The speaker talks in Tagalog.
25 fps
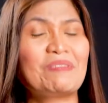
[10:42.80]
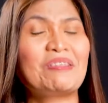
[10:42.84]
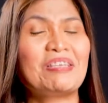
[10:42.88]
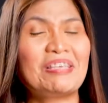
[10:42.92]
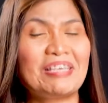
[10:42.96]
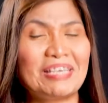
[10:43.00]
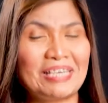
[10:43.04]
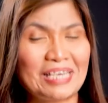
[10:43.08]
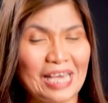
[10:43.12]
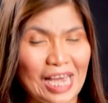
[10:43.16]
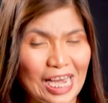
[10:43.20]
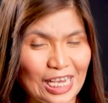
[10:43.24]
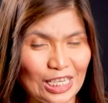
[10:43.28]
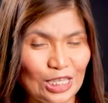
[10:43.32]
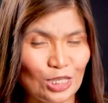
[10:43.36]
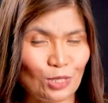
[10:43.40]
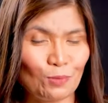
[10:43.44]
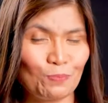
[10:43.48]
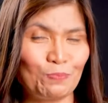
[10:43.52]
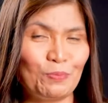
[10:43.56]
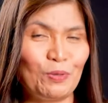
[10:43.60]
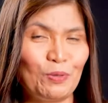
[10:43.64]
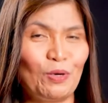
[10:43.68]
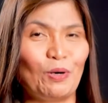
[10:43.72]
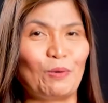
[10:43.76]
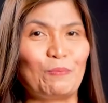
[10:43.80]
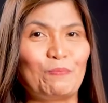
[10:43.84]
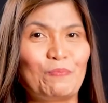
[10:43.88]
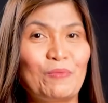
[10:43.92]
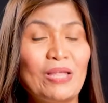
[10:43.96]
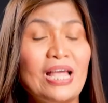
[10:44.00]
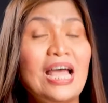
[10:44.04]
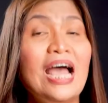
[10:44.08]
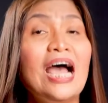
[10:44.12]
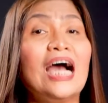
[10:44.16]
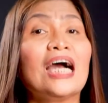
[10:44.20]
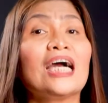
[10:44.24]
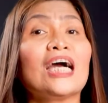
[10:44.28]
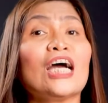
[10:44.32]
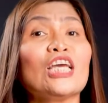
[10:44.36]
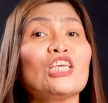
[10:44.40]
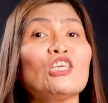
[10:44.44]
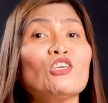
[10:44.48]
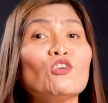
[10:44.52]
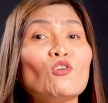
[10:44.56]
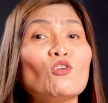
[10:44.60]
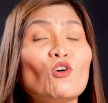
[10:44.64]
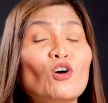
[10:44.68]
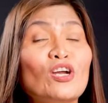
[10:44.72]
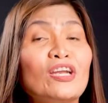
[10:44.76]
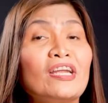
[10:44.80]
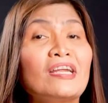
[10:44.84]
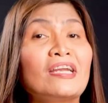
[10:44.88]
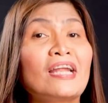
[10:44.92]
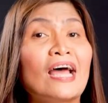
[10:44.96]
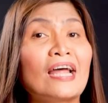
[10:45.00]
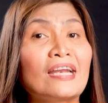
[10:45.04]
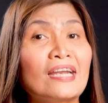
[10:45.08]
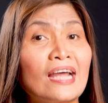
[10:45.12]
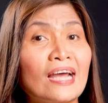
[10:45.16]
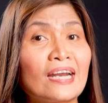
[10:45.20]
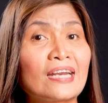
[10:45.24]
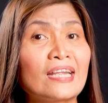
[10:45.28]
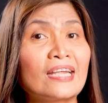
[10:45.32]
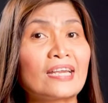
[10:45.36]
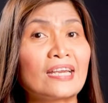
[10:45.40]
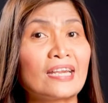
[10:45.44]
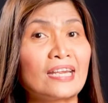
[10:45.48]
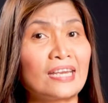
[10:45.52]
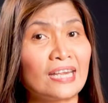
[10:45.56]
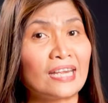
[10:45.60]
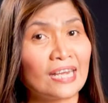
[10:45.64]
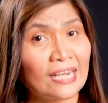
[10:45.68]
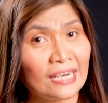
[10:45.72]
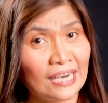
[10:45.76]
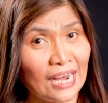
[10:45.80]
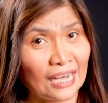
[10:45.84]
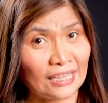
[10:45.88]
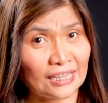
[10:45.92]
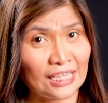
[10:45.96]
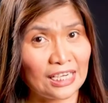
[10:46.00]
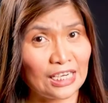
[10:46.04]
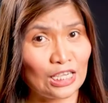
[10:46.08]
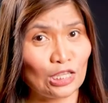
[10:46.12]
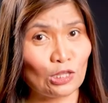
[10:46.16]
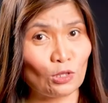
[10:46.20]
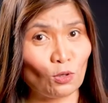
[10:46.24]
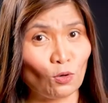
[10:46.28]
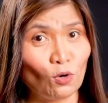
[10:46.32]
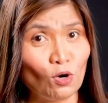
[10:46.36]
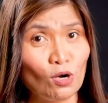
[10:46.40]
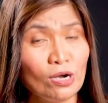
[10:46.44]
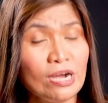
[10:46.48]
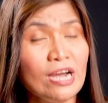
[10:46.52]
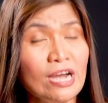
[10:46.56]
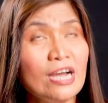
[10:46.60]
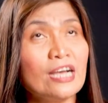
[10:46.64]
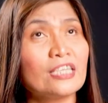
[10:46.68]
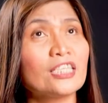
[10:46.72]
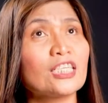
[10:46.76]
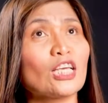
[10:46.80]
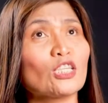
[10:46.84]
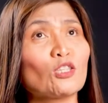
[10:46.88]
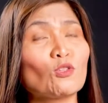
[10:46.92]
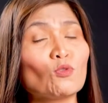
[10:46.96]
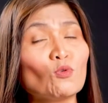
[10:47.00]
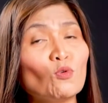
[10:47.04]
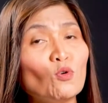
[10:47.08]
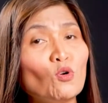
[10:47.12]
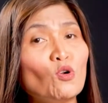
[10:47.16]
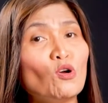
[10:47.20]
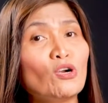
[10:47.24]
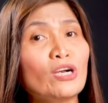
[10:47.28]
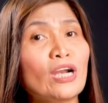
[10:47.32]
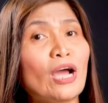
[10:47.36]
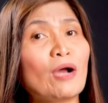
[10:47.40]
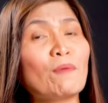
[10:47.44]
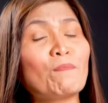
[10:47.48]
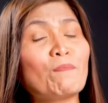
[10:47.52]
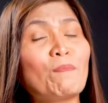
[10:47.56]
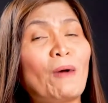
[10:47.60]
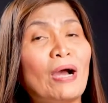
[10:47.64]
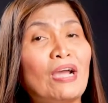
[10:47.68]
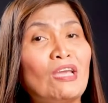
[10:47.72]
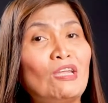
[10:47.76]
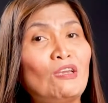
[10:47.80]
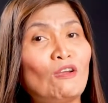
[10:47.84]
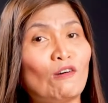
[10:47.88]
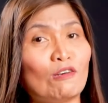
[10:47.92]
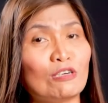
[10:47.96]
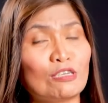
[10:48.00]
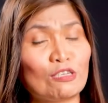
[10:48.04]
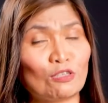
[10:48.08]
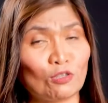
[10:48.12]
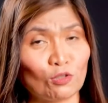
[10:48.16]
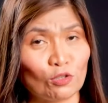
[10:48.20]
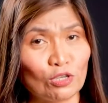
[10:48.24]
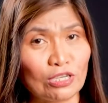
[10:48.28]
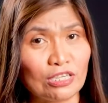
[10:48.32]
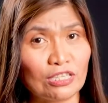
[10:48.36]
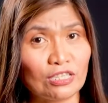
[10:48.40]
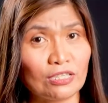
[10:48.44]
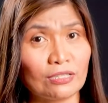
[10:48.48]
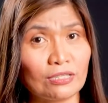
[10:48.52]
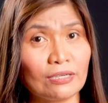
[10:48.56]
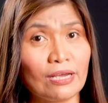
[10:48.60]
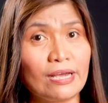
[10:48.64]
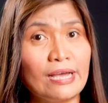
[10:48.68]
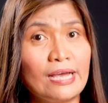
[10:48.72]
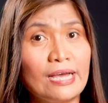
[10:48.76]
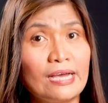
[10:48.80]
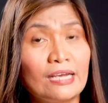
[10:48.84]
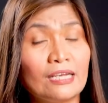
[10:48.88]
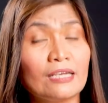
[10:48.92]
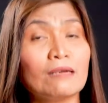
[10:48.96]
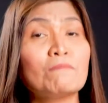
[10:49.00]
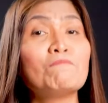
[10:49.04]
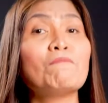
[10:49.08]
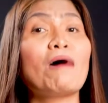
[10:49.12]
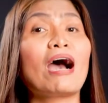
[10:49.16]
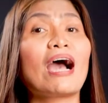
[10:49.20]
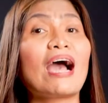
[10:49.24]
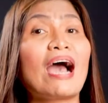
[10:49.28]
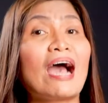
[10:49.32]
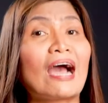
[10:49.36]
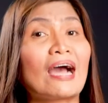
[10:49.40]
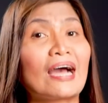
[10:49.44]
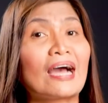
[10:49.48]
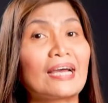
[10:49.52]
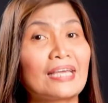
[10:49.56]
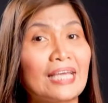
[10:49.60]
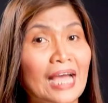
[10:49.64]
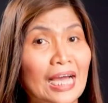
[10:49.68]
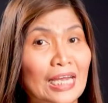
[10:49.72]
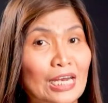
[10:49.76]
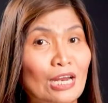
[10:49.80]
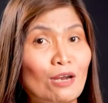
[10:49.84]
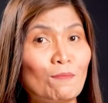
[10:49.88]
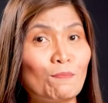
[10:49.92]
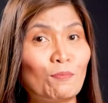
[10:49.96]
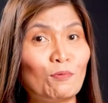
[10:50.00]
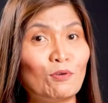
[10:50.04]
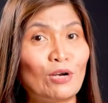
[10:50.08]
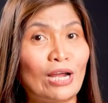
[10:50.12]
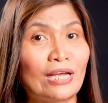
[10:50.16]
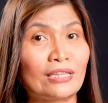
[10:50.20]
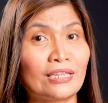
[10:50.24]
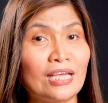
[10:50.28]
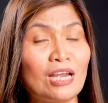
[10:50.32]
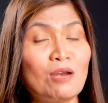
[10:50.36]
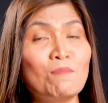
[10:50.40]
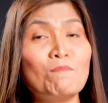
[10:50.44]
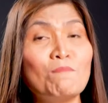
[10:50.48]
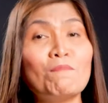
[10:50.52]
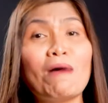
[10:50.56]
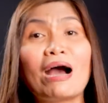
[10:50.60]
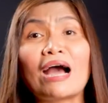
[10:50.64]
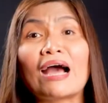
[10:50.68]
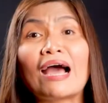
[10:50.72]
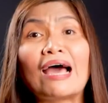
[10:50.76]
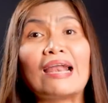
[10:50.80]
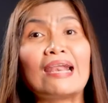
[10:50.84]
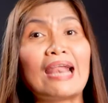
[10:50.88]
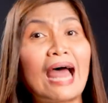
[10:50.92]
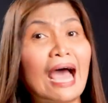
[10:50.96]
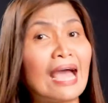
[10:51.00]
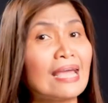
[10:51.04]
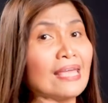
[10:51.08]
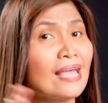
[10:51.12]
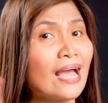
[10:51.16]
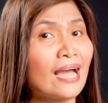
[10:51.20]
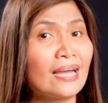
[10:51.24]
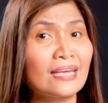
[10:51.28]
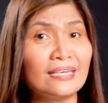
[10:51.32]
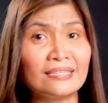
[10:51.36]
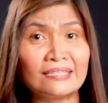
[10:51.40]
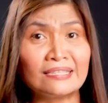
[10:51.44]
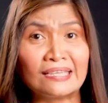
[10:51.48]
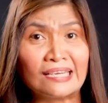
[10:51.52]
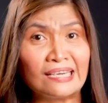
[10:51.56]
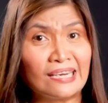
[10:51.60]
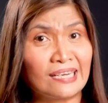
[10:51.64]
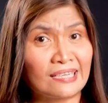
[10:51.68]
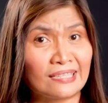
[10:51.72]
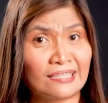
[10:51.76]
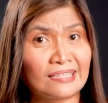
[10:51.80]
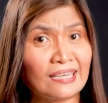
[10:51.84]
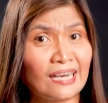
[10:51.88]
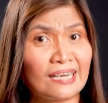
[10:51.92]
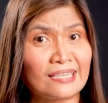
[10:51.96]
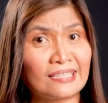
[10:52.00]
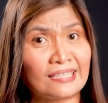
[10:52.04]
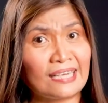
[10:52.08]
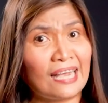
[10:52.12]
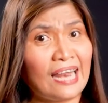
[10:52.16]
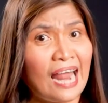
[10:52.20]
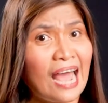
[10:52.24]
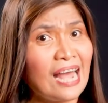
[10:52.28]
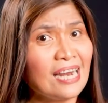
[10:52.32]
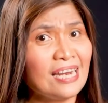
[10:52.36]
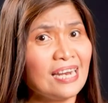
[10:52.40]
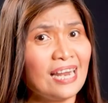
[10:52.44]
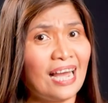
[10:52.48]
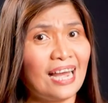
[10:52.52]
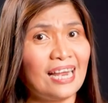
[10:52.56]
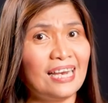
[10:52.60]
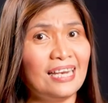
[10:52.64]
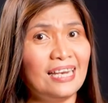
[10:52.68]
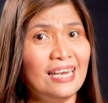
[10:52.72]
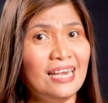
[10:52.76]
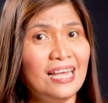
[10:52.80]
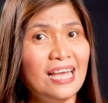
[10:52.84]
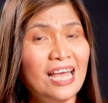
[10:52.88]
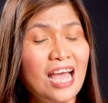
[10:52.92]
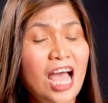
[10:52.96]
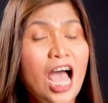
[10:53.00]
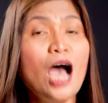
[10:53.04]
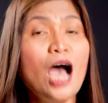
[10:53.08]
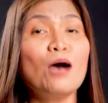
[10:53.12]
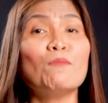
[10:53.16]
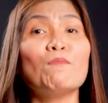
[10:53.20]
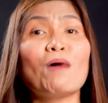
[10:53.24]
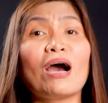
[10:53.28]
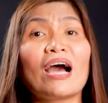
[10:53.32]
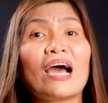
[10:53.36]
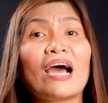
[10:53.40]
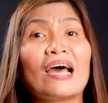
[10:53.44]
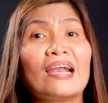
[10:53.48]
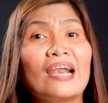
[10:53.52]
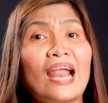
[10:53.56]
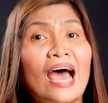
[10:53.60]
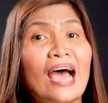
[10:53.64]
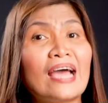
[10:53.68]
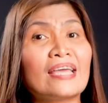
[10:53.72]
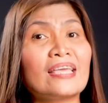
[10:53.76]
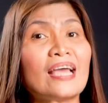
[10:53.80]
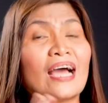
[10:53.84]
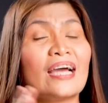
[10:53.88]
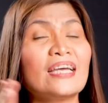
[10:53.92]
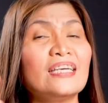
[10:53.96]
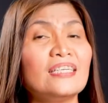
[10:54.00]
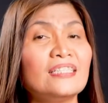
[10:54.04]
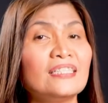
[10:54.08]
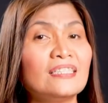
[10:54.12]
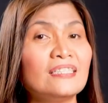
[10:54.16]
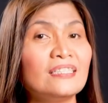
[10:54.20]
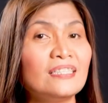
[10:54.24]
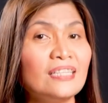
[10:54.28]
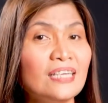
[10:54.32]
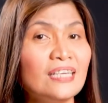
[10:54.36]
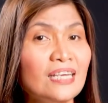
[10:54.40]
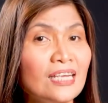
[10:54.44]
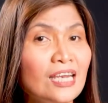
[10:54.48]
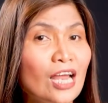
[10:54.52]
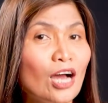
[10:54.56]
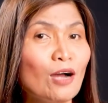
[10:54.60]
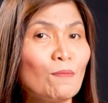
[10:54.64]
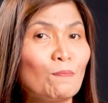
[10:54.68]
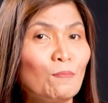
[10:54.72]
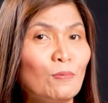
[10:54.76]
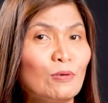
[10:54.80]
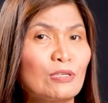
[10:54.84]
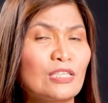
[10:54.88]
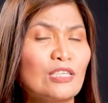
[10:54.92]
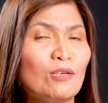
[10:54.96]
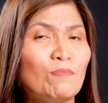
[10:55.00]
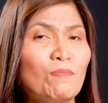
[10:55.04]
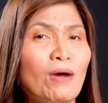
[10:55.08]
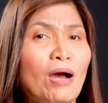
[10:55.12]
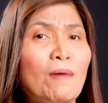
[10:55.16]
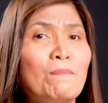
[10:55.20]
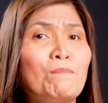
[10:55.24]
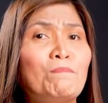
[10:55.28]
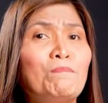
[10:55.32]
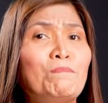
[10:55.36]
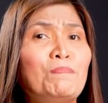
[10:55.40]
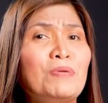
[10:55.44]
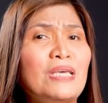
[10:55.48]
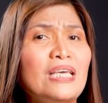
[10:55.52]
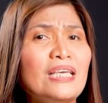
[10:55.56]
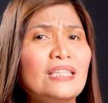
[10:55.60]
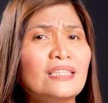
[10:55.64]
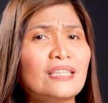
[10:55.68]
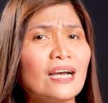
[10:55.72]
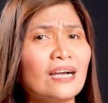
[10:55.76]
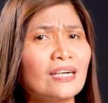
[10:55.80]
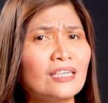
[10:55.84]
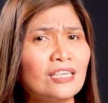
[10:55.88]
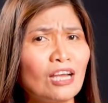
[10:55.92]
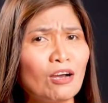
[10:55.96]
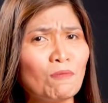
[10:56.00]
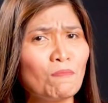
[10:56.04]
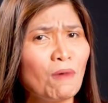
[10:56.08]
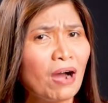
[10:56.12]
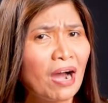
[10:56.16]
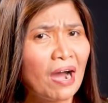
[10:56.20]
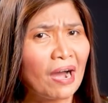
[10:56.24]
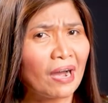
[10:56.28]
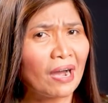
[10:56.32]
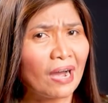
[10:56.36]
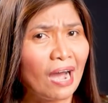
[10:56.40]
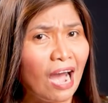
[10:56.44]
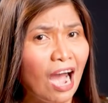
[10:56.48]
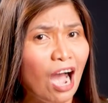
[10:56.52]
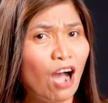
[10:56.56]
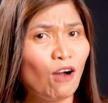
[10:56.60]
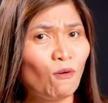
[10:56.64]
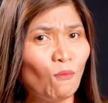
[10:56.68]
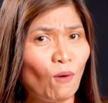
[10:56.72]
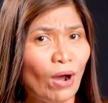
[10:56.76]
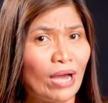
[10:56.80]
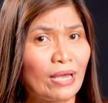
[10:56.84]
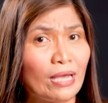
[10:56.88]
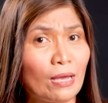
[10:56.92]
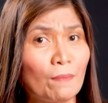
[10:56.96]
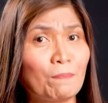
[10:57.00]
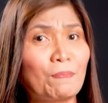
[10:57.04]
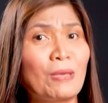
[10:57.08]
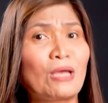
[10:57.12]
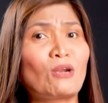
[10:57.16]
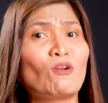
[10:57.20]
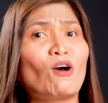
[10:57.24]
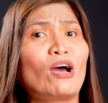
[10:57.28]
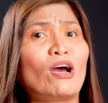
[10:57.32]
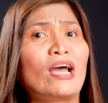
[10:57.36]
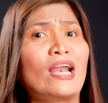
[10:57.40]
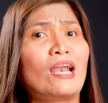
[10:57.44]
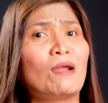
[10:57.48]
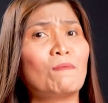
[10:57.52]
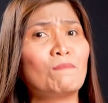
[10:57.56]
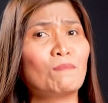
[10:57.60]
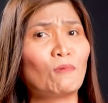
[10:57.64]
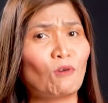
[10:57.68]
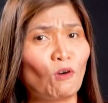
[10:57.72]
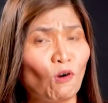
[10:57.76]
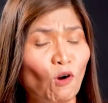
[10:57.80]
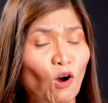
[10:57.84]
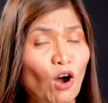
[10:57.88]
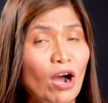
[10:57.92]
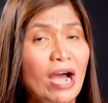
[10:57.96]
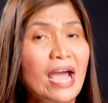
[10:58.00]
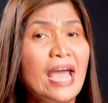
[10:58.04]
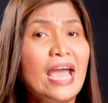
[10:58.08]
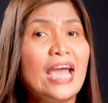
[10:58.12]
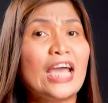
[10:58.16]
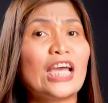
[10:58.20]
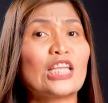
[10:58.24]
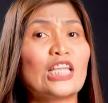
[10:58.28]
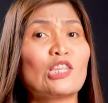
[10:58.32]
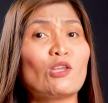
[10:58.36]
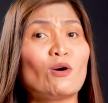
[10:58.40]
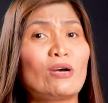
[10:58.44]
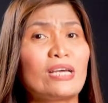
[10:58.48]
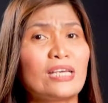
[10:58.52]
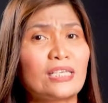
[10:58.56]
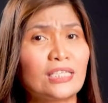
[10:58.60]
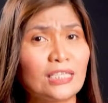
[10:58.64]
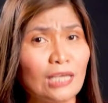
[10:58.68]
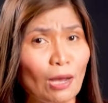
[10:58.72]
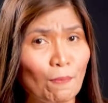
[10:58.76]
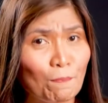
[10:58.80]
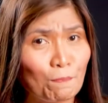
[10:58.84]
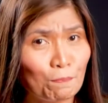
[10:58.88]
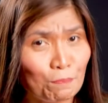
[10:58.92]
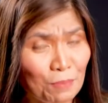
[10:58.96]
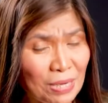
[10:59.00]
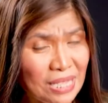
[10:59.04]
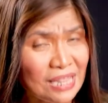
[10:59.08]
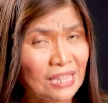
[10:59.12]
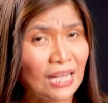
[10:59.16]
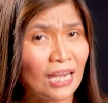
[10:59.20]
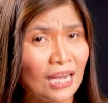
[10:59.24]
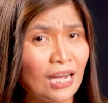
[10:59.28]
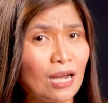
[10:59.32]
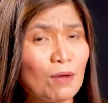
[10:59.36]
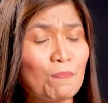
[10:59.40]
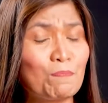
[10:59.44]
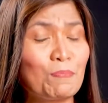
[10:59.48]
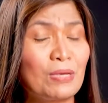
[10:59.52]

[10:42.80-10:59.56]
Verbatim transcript: Yes po, ngayon na naririnig natin ito sa tulong ng Panginoong Diyos makakayanan po natin makalaya hindi lang sa kasalanan, makalaya hindi lang po sa mga bitag ng mga kaaway, pero alam ko ito ang isang pinaka